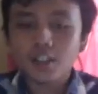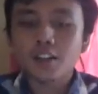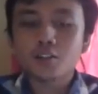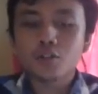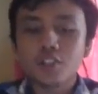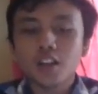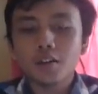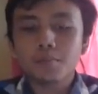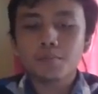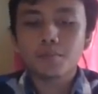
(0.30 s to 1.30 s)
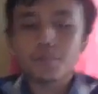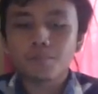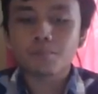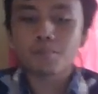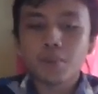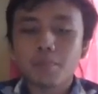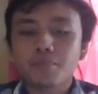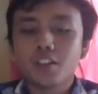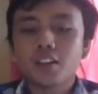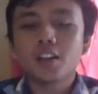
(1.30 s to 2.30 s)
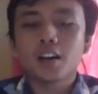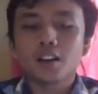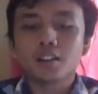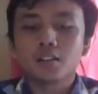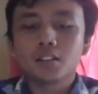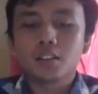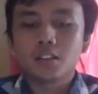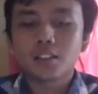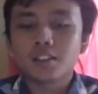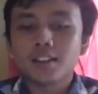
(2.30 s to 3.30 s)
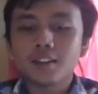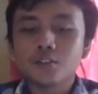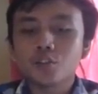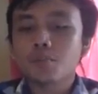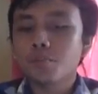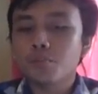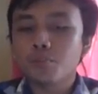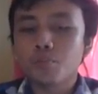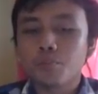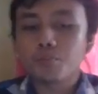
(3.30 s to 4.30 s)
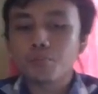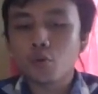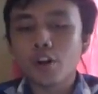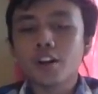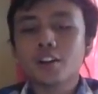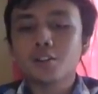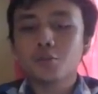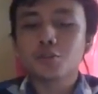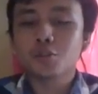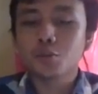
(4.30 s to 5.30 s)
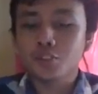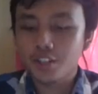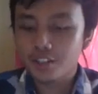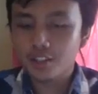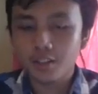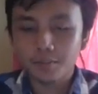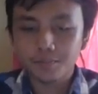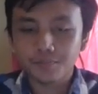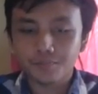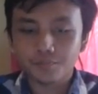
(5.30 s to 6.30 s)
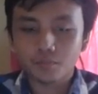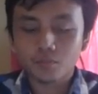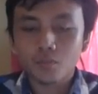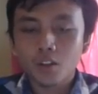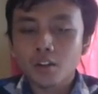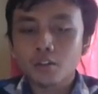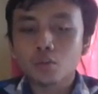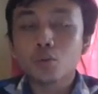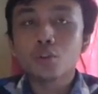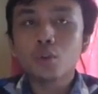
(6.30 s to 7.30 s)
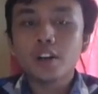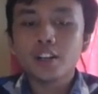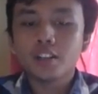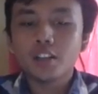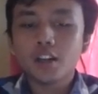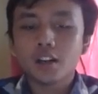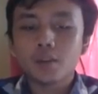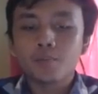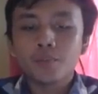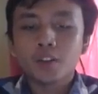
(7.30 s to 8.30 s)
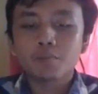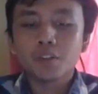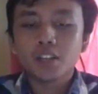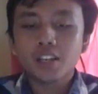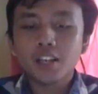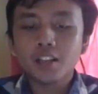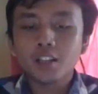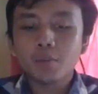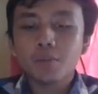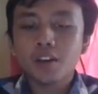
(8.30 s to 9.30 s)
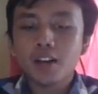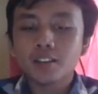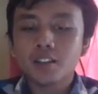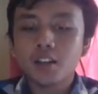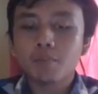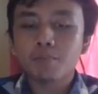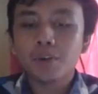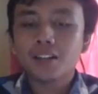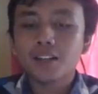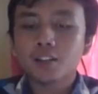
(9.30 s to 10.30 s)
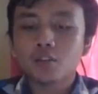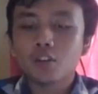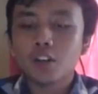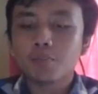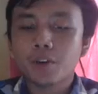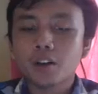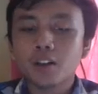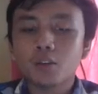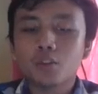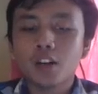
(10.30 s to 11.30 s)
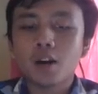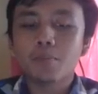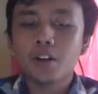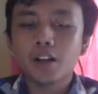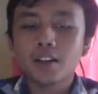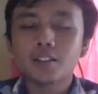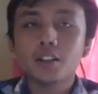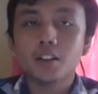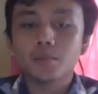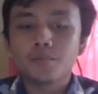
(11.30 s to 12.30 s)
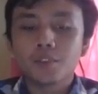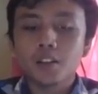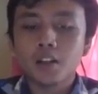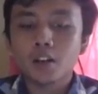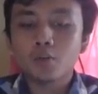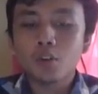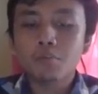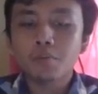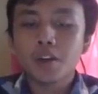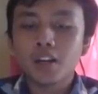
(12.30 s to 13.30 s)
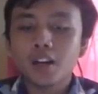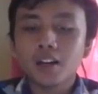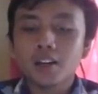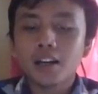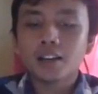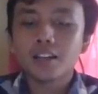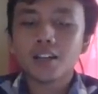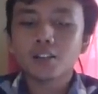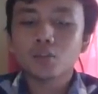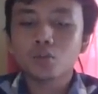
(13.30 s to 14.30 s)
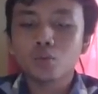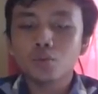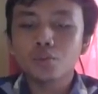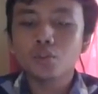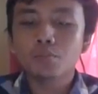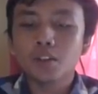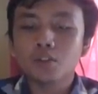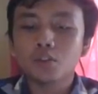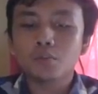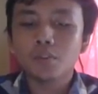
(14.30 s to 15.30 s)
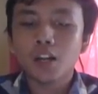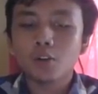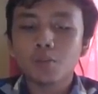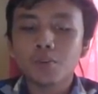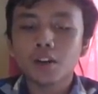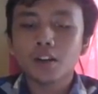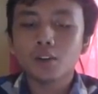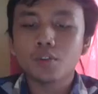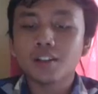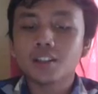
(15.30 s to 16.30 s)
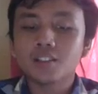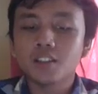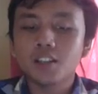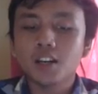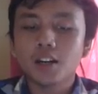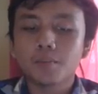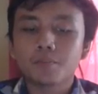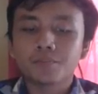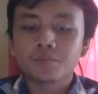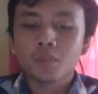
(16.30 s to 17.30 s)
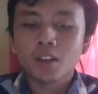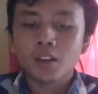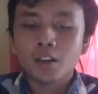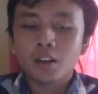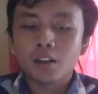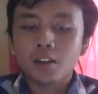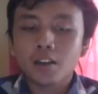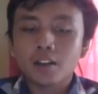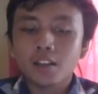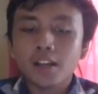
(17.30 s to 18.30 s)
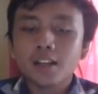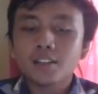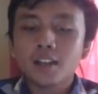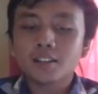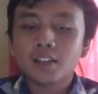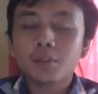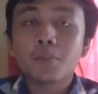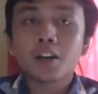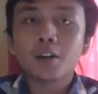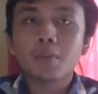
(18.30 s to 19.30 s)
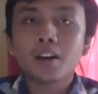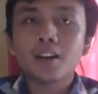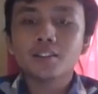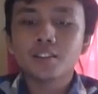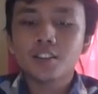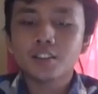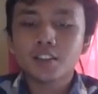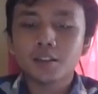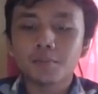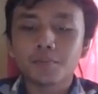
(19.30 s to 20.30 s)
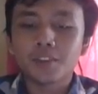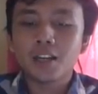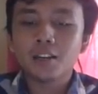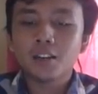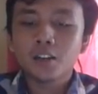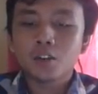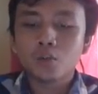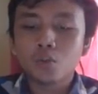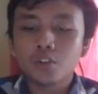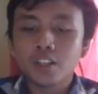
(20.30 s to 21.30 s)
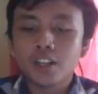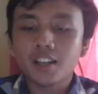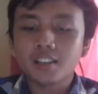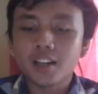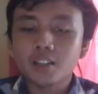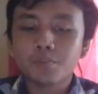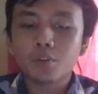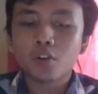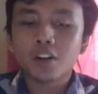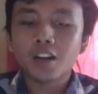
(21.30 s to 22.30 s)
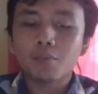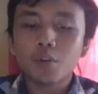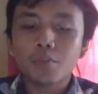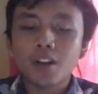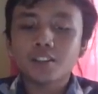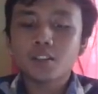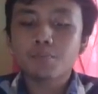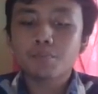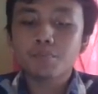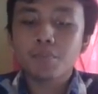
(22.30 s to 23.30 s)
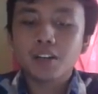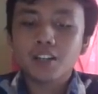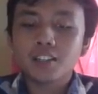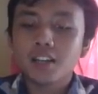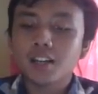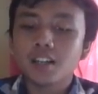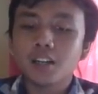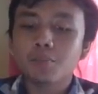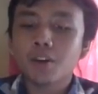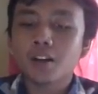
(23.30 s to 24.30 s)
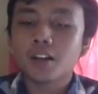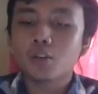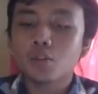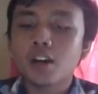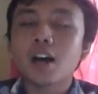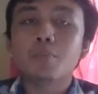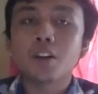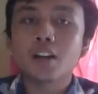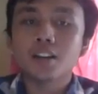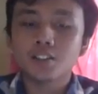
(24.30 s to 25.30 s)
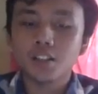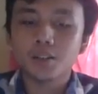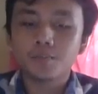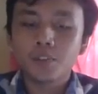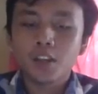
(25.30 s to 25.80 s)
Selanjutnya bab 3 tentang software untuk sistem. Tujuan ikhtiar mengidentifikasi empat kategori perangkat lunak aplikasi. Yang kedua membedakan antara tujuh bentuk melalui perangkat lunak tersedia. Yang ketiga jelaskan bagaimana sistem dan utilitas program operasi bekerja dengan perangkat lunak aplikasi.